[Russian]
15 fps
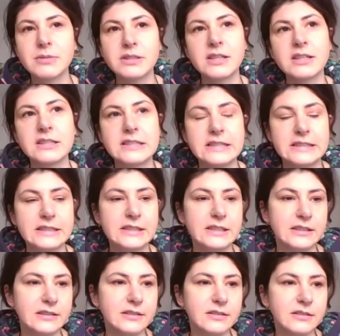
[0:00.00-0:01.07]
мне нравится
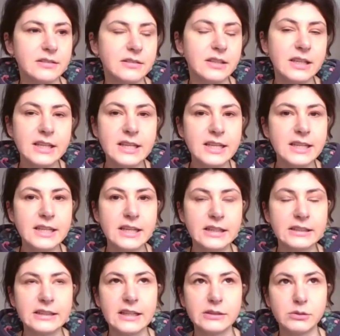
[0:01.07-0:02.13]
эта э,
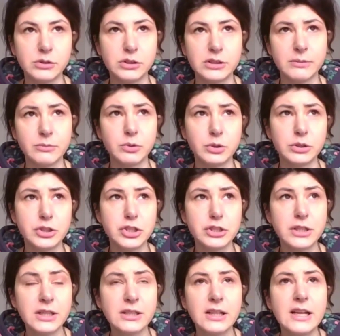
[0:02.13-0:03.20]
религия, да, то есть я много
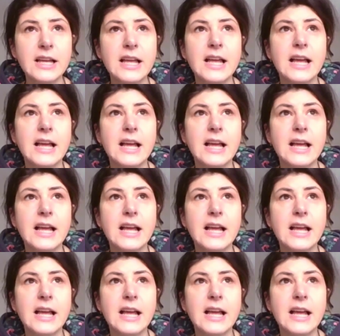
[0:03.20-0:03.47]
читала.